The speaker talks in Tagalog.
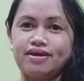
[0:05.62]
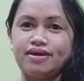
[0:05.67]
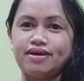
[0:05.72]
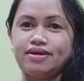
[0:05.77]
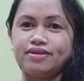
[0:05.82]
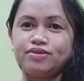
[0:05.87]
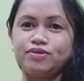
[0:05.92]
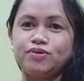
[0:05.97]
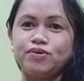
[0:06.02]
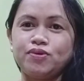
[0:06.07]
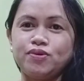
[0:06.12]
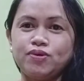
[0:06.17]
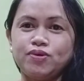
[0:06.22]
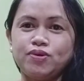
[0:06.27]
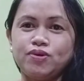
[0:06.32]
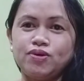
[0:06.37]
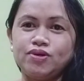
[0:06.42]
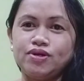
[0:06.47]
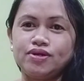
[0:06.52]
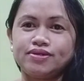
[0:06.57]

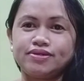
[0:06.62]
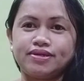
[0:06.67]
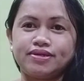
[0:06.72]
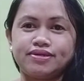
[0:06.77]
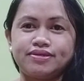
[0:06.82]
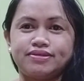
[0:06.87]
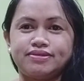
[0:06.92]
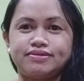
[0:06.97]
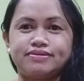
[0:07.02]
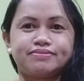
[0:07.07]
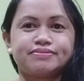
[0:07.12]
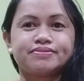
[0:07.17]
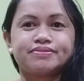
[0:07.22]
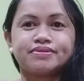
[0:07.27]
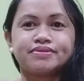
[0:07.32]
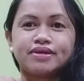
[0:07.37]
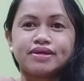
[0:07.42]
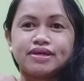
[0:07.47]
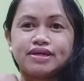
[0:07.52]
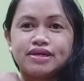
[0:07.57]
Ito,
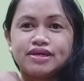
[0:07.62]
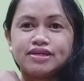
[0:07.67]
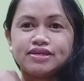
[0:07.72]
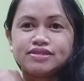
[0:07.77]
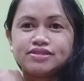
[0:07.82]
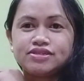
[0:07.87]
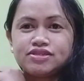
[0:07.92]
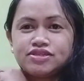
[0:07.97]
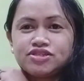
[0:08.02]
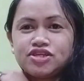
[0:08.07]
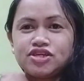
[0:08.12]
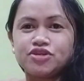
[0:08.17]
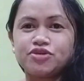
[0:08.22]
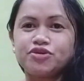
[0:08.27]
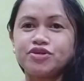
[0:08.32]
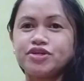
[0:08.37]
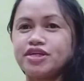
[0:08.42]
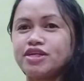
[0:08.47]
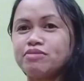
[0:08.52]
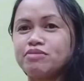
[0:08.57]
share ko
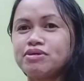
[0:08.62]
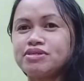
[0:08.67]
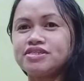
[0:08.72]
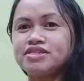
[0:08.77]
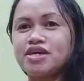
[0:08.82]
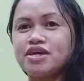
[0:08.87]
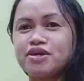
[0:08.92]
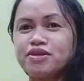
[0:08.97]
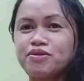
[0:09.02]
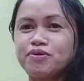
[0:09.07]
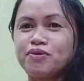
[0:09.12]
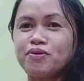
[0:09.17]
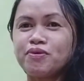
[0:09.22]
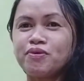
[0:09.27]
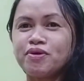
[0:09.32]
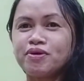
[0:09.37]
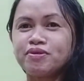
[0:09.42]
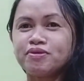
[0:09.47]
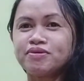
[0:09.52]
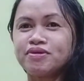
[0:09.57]
na naman sa inyo
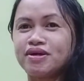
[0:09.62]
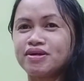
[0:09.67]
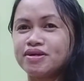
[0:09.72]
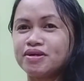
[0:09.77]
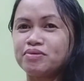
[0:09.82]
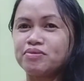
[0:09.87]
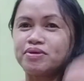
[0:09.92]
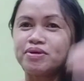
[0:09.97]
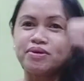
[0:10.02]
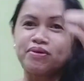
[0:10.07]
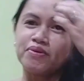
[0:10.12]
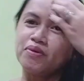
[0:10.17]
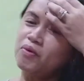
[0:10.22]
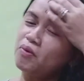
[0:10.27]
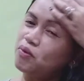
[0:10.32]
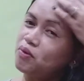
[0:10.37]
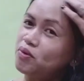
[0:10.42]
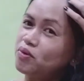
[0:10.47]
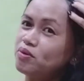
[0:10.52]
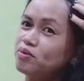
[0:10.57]
kung anong gagawin
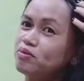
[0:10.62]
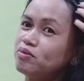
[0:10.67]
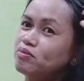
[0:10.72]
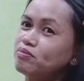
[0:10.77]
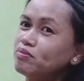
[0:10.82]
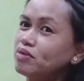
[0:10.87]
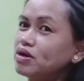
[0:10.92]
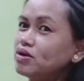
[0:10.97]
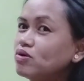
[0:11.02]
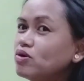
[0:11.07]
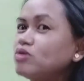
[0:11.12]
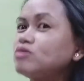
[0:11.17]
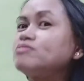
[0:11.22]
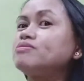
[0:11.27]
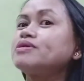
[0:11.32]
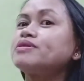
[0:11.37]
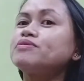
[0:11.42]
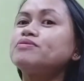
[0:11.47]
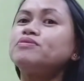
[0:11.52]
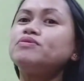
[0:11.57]
ko bago ako
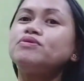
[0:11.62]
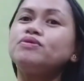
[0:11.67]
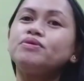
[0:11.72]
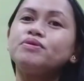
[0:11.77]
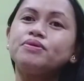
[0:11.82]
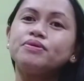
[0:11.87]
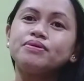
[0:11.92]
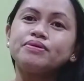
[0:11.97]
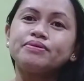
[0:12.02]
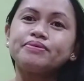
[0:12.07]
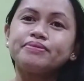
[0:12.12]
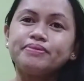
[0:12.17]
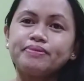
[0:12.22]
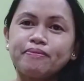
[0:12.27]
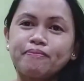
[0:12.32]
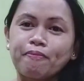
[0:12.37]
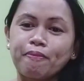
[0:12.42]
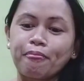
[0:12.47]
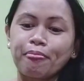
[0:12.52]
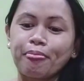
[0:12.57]
matulog.
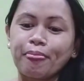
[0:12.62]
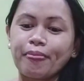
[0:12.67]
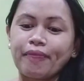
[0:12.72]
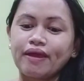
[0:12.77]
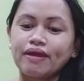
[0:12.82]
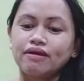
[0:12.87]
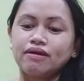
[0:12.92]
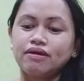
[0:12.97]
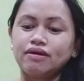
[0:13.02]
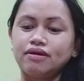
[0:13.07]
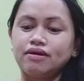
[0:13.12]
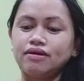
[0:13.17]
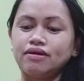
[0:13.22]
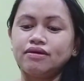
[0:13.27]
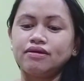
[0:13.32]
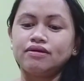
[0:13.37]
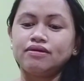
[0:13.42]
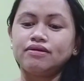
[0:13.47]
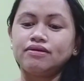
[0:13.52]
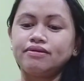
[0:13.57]

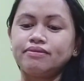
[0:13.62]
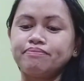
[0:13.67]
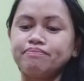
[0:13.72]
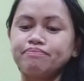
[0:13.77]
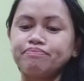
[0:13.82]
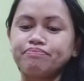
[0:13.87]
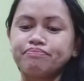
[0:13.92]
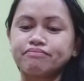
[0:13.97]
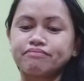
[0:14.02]
Um,